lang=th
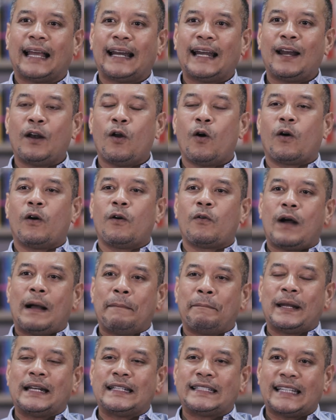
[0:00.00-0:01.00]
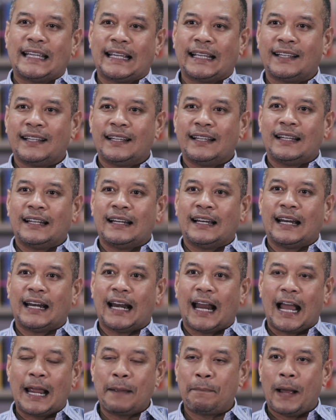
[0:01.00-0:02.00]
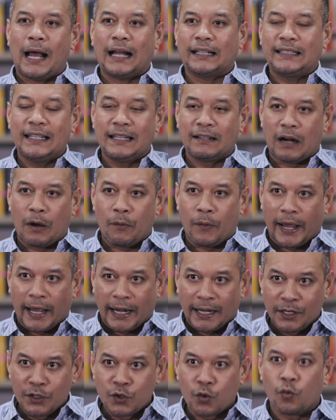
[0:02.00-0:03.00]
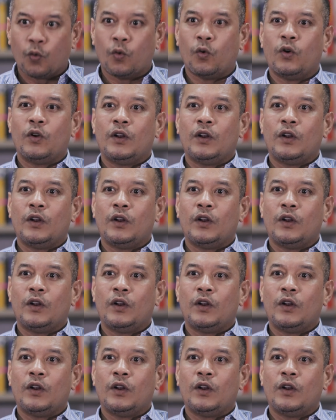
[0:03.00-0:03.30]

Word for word: แต่ในโลกของความเป็นจริงหลายพรรคที่เราเห็นอยู่